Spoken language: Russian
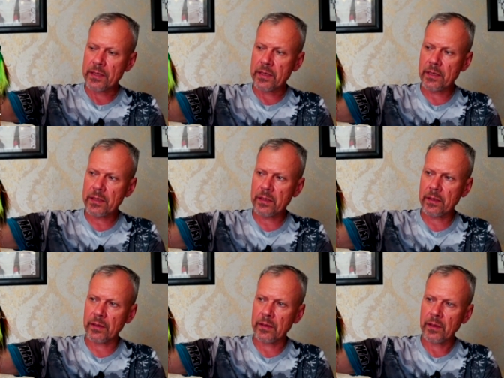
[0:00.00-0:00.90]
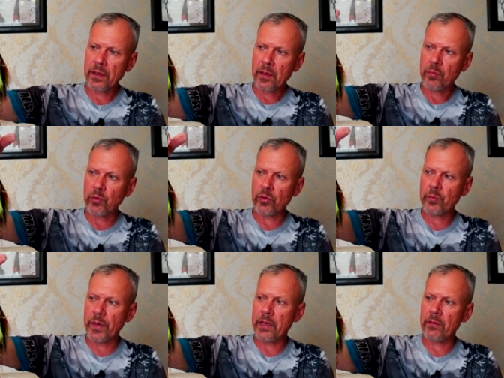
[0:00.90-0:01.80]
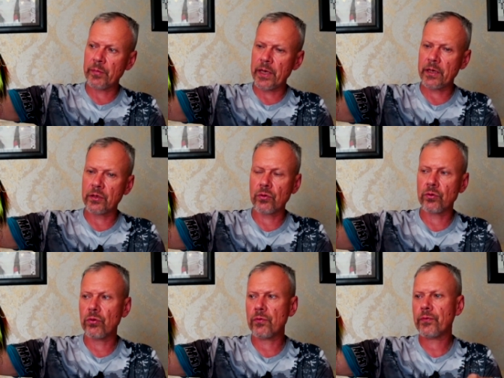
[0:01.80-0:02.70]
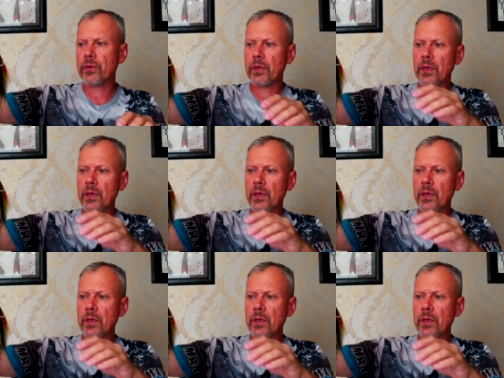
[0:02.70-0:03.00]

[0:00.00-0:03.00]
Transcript: здесь плод моих, моих трудов